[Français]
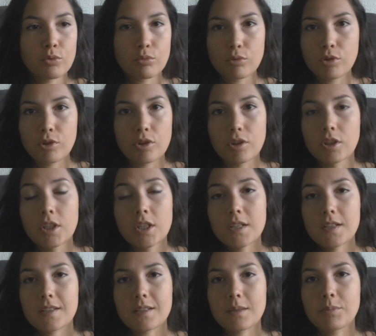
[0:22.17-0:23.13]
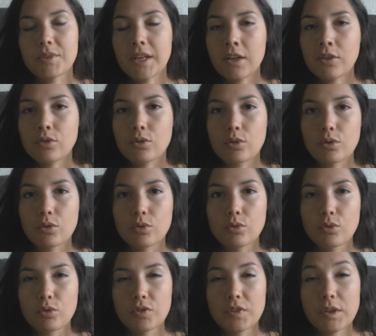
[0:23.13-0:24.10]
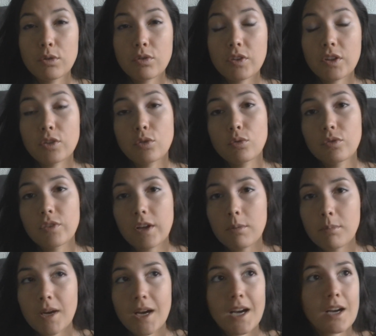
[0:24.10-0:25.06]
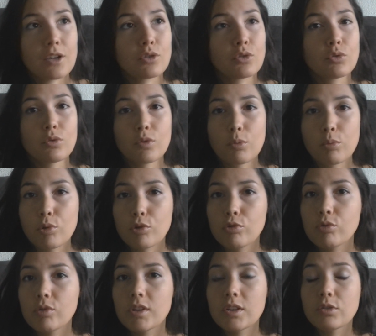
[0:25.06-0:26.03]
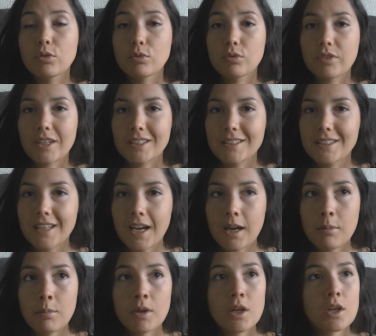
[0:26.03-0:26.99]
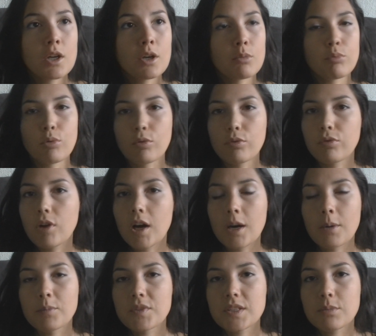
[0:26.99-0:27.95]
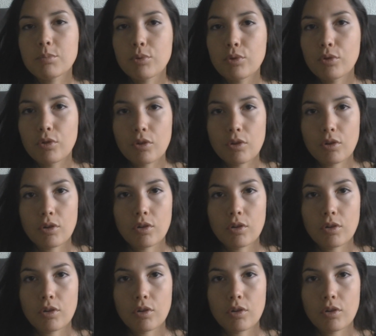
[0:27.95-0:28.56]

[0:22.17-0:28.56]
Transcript: Donc c'est bien de, découvrir de nouvelles marques, de nouveaux produits, de nouvelles gammes pour voir un petit peu